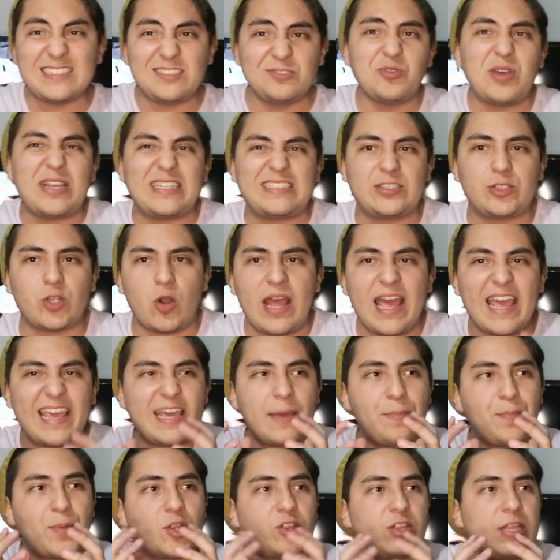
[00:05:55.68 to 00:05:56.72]
Es nuestro, hay
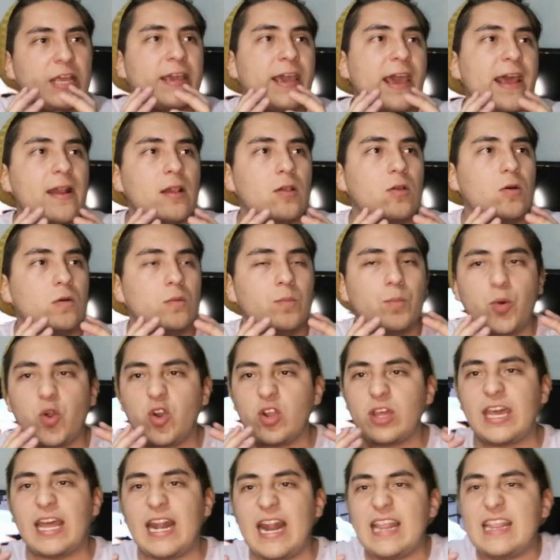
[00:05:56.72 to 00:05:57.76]
que protegerlo.
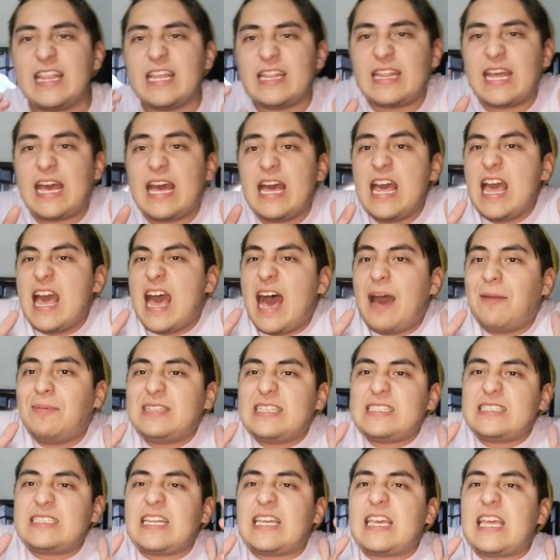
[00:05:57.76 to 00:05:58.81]
Porque la neta, a
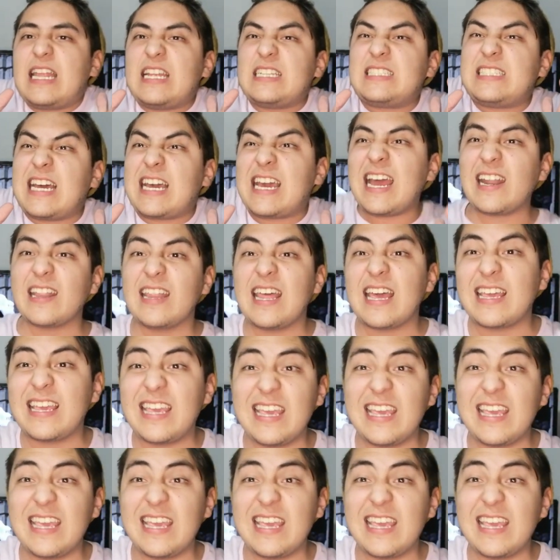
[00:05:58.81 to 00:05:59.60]
veces te quieren sacar de